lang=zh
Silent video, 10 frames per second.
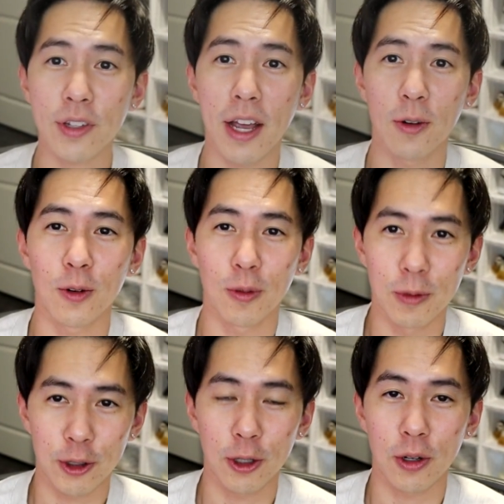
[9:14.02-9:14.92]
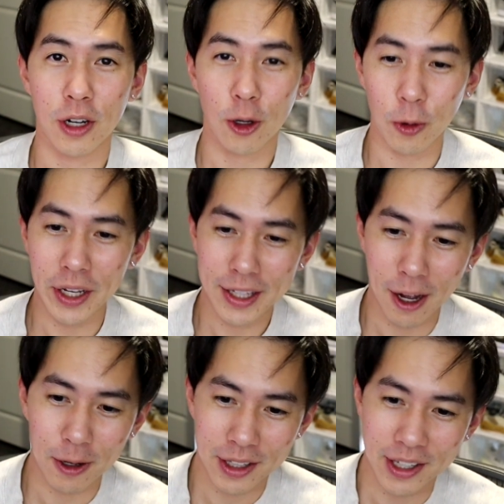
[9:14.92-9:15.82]
后就这样，我们就归
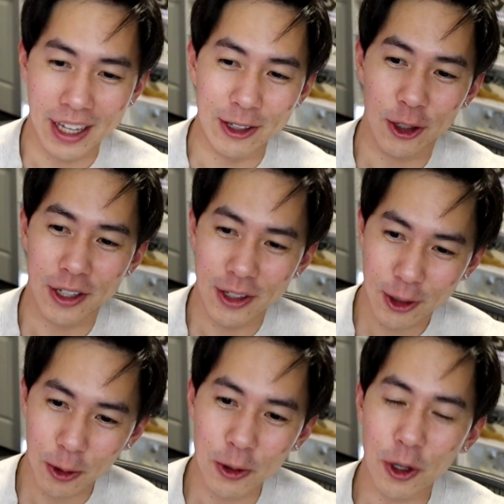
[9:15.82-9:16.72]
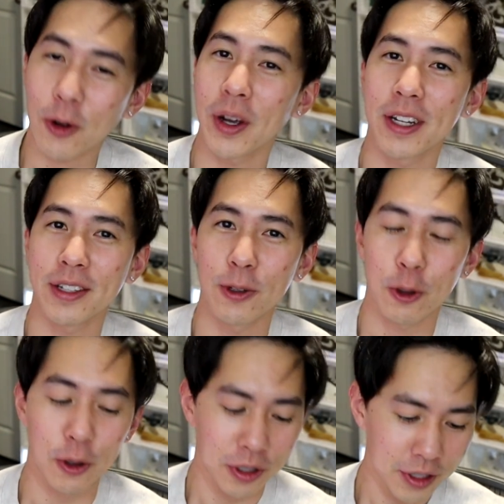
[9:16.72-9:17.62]
到了前圈，终于归了进
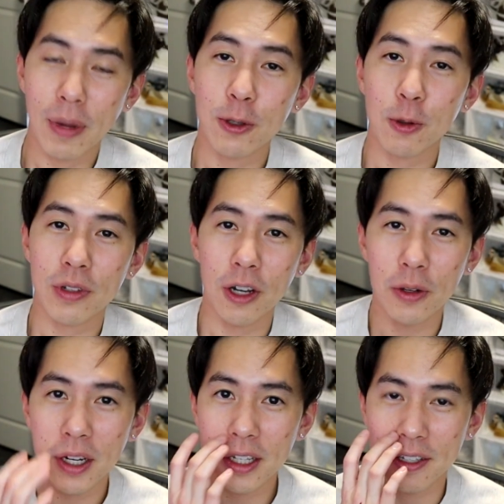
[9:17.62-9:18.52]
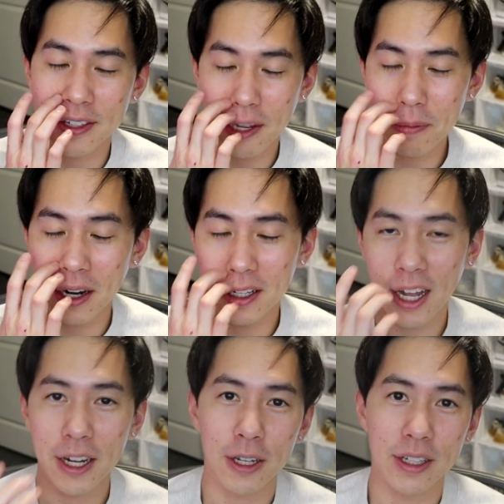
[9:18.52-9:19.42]
去。盲注之后呢，也生盲的
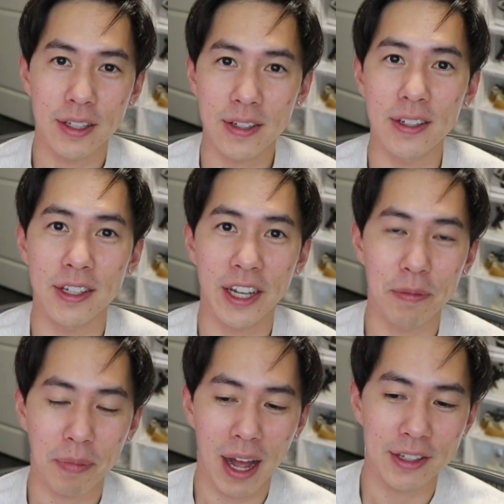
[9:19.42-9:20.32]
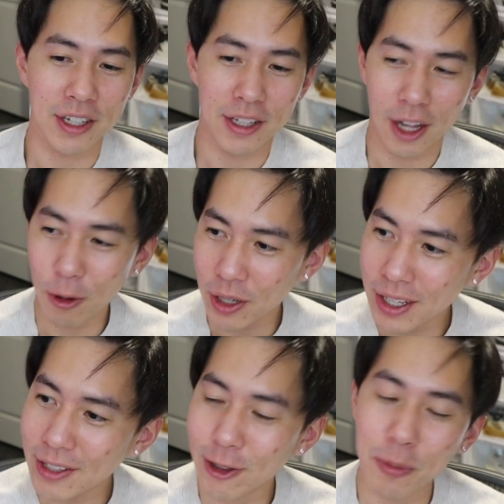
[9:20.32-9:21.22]
来到了四千八千。然后我
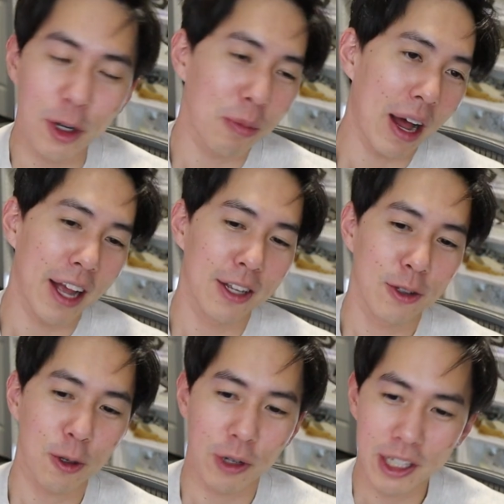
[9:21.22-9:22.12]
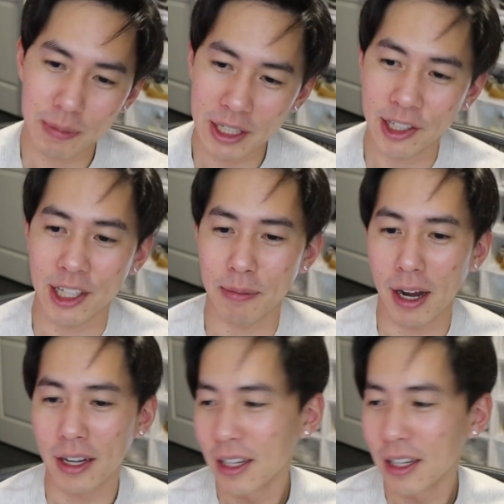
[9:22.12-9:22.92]
一直都没有牌，所以我一直被洗盲，